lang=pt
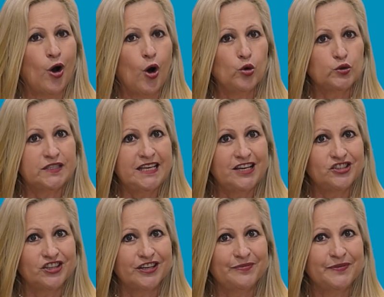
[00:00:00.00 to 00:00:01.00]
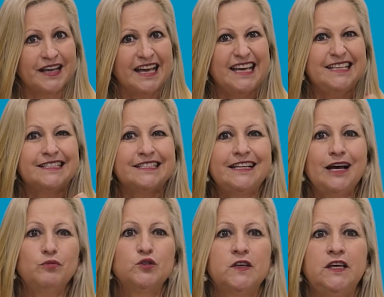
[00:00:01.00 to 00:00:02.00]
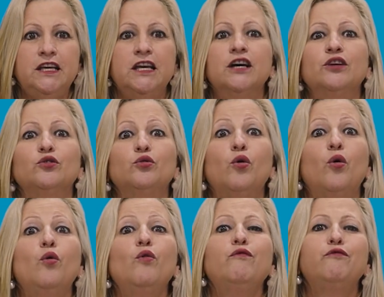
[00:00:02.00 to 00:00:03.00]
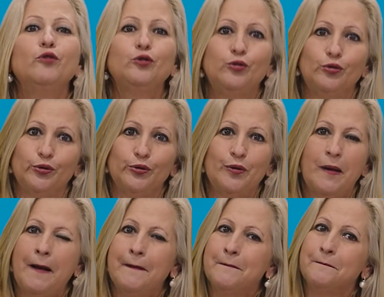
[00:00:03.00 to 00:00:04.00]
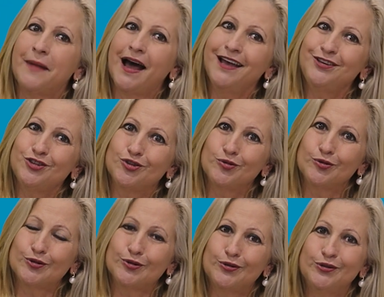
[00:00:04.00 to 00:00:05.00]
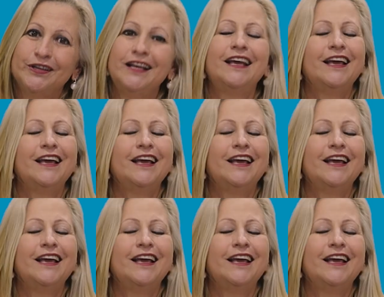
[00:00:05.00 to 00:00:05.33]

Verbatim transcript: Ou seja, estamos criando um futuro mais justo